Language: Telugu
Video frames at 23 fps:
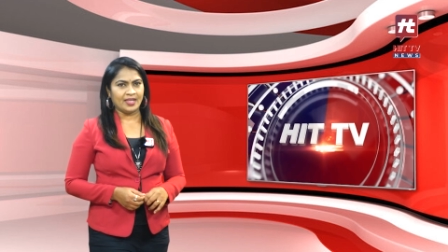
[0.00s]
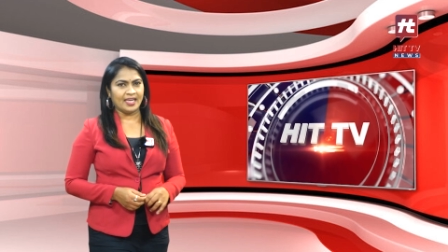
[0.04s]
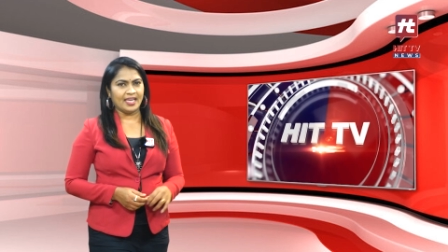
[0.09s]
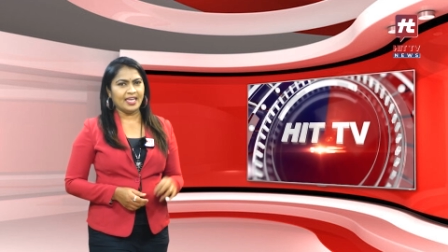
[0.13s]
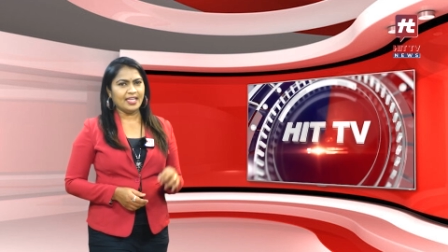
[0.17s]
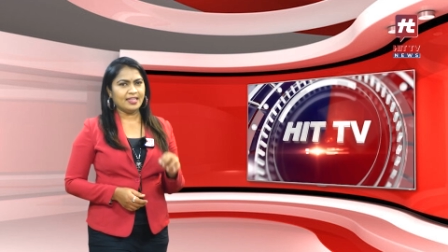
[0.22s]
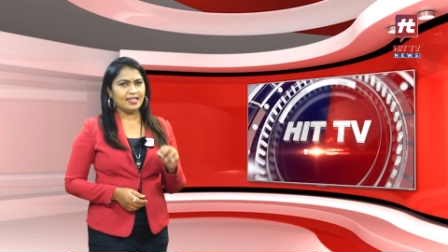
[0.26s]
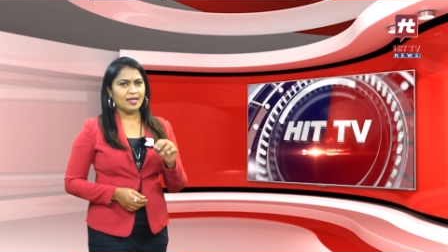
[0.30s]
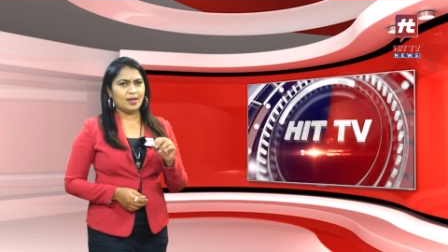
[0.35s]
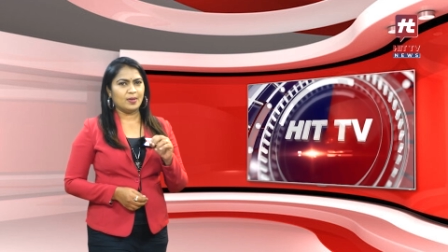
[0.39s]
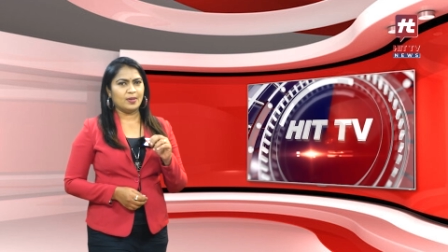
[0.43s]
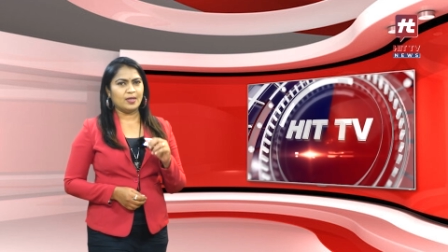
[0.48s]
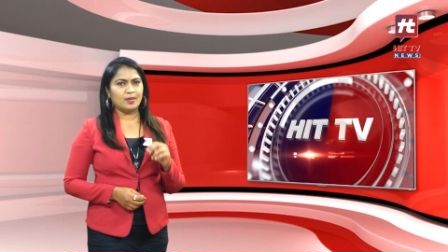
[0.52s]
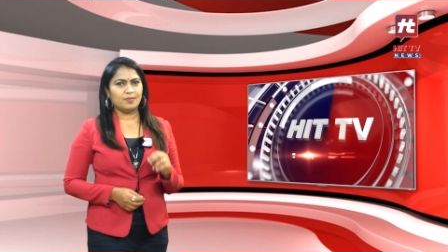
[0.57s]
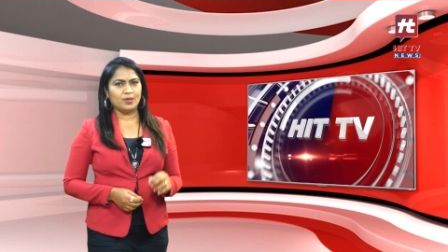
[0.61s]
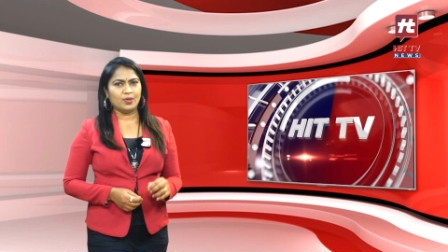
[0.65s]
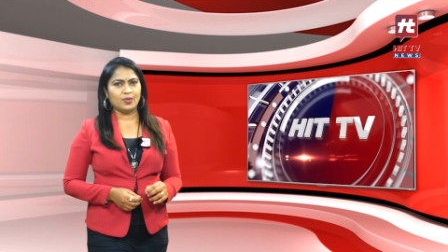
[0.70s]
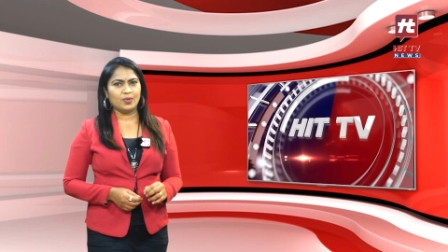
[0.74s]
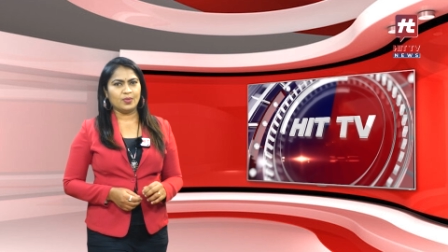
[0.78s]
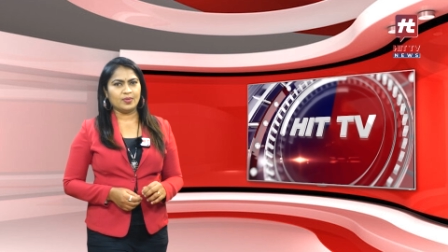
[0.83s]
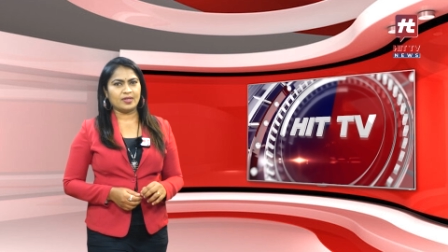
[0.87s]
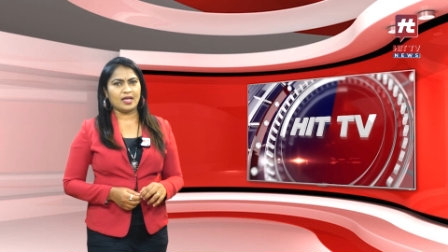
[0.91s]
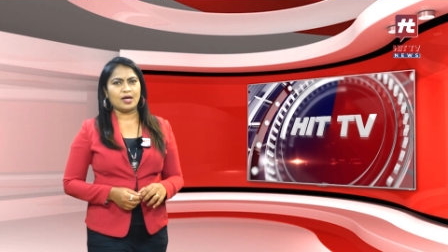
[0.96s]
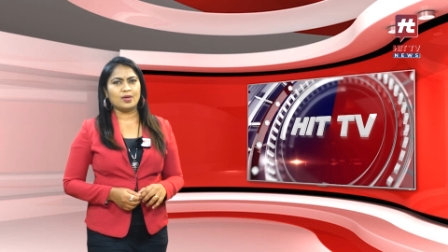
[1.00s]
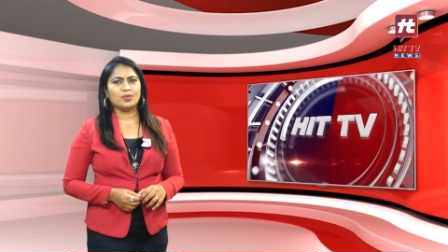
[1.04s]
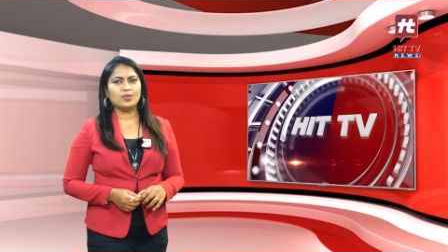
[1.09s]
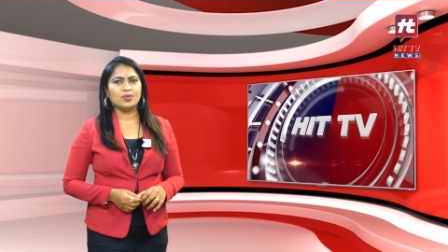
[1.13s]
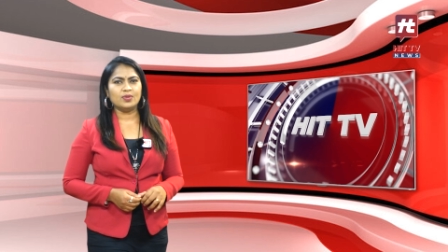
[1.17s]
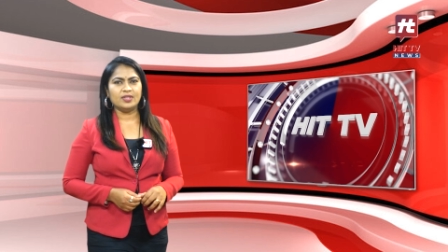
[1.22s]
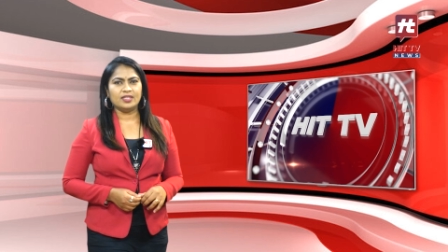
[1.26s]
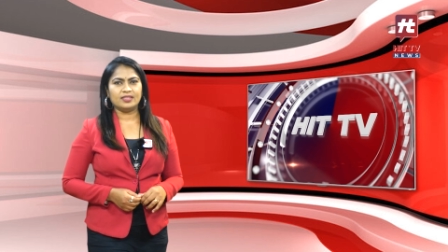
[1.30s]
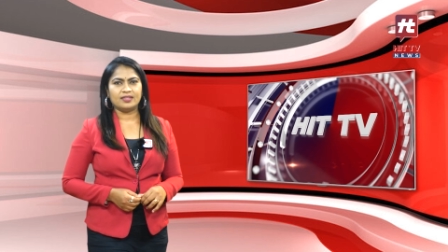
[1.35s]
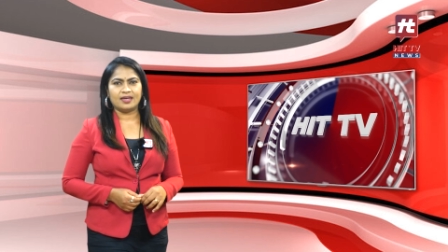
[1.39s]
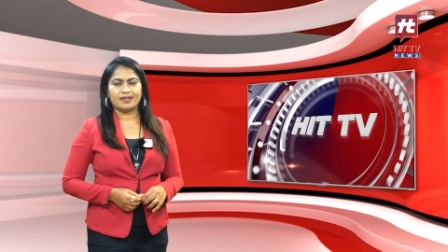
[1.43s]
ఈ తరుణంలో
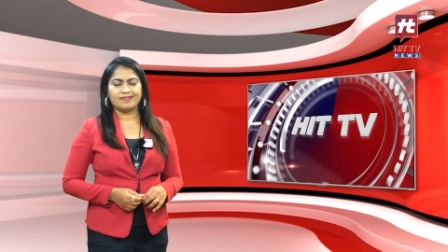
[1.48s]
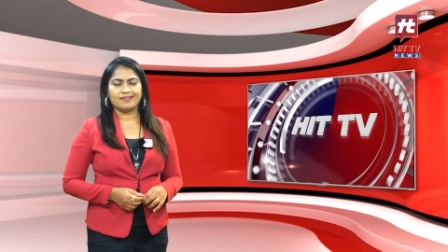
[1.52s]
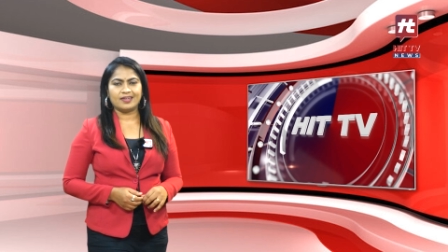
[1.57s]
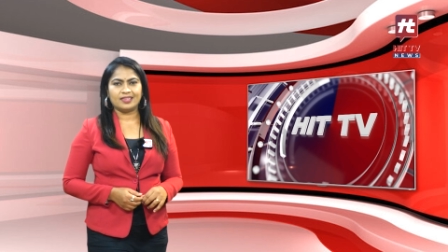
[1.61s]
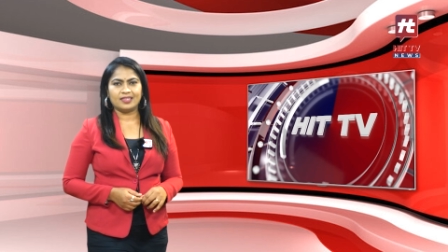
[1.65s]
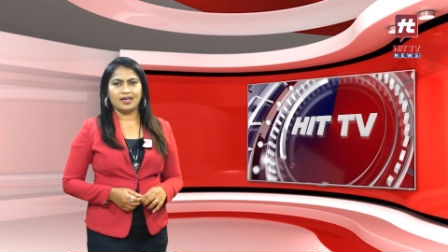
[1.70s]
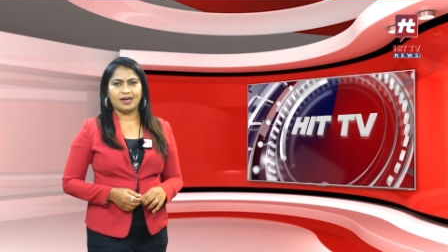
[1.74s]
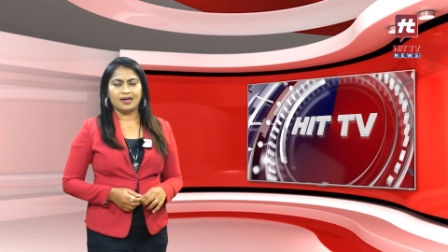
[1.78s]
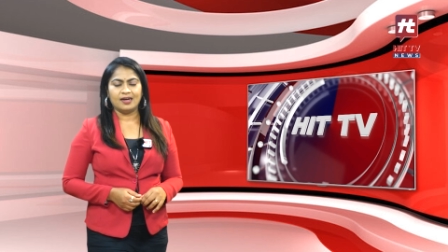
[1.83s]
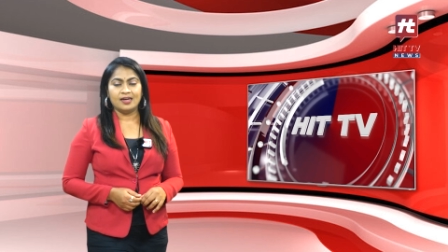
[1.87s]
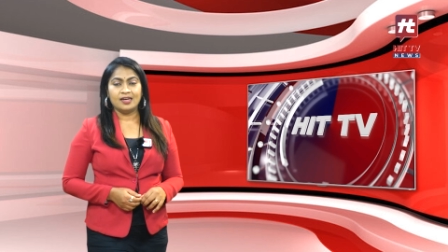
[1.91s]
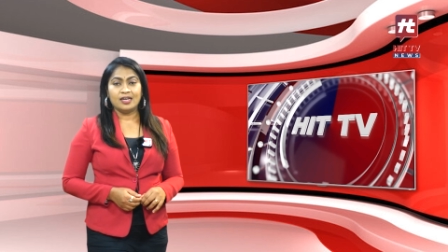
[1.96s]
గంగూలీ తర్వాత